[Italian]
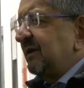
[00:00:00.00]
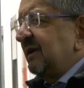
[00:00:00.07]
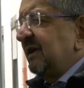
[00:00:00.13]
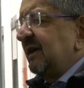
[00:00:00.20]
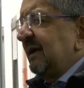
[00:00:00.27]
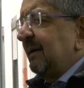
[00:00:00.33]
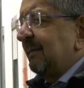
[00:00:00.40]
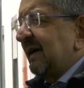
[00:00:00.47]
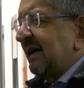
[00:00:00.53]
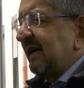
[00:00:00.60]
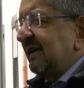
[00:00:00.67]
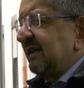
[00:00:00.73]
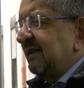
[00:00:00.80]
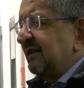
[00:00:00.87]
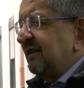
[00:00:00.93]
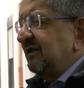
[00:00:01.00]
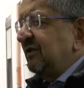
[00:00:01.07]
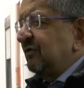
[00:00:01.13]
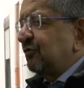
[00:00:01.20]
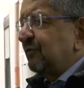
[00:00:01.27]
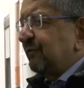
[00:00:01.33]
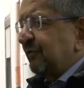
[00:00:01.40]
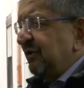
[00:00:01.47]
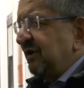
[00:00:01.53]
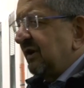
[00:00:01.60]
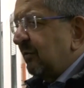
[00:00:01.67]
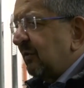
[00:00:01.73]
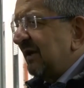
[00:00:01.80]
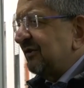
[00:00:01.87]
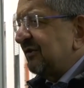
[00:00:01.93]
di, eh, di
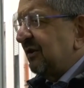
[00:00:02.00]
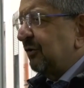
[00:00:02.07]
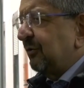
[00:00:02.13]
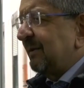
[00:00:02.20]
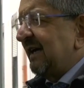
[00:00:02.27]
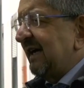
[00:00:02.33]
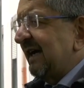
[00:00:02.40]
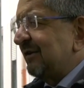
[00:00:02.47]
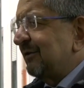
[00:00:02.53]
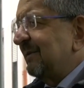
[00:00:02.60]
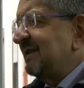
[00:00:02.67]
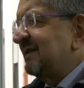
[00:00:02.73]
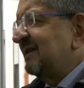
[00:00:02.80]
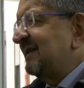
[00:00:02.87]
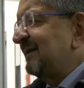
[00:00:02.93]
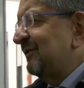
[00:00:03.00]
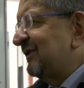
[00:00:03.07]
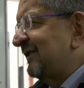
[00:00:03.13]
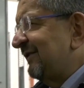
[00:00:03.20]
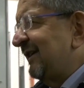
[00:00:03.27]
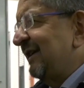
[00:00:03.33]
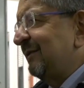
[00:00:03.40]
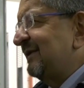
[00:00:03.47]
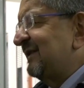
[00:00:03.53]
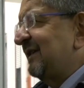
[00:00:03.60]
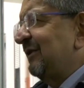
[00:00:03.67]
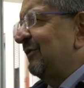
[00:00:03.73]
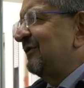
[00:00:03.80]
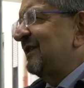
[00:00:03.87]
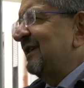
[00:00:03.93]
usufruire quanto hanno pagato, penso che si possa fare,
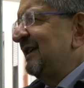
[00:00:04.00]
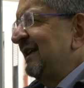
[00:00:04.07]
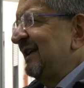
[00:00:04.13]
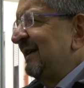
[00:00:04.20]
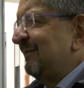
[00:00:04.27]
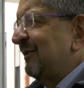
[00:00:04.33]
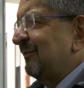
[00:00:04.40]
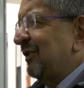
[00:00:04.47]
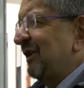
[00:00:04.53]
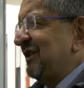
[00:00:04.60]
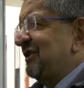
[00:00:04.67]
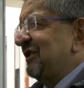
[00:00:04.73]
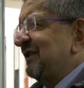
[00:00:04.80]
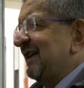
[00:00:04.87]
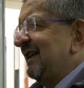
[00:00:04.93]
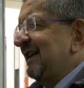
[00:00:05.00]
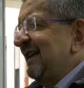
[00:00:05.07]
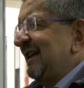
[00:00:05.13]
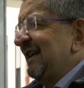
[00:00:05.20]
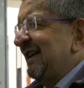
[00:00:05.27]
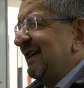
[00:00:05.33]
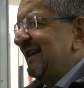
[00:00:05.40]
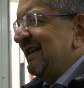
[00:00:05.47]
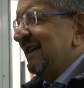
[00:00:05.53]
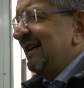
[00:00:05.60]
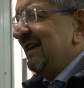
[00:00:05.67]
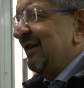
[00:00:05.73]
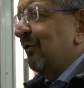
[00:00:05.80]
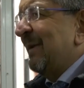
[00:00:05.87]
questa è una cosa proprio lecita eh, e eh,